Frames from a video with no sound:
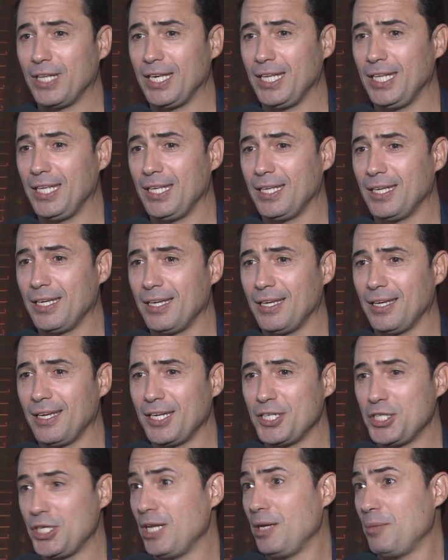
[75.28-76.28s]
عليه
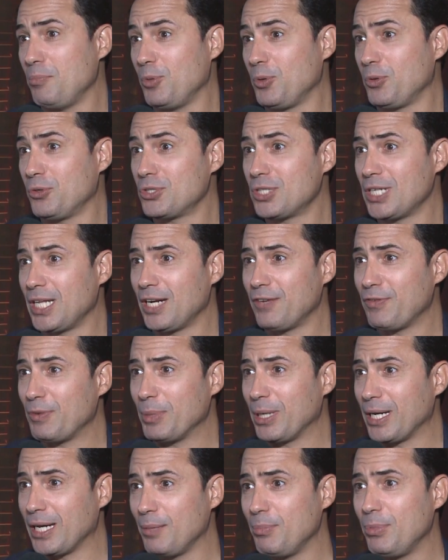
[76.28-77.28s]
اشياء ما كنتش نعرفها
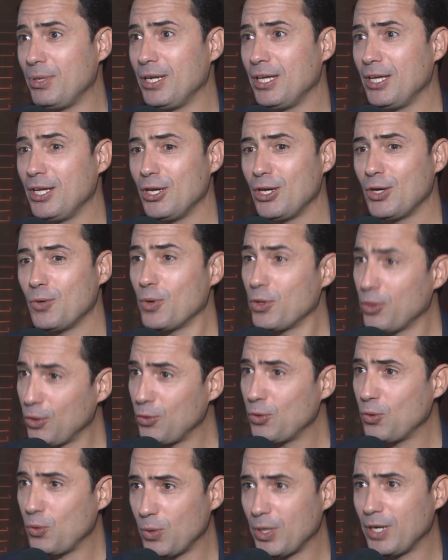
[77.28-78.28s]
من قبل
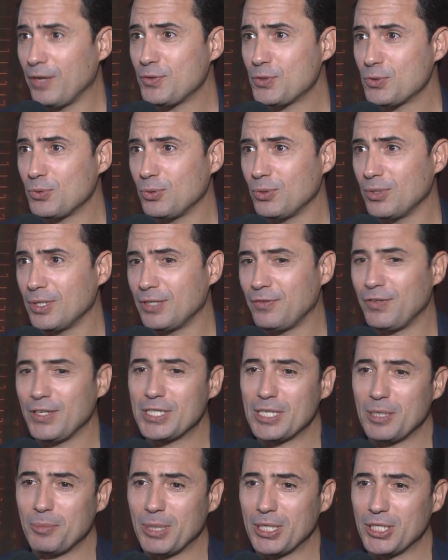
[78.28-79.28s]
واظن هو نفسه
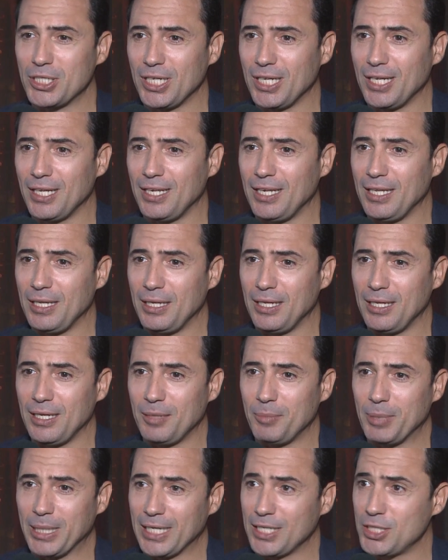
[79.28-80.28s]
تفاجئ باشياء
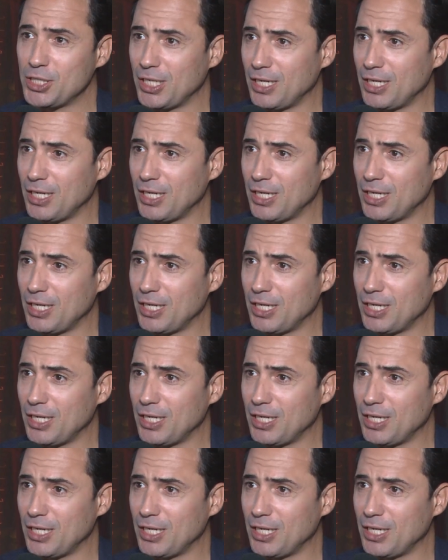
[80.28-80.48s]
اللي ما كانش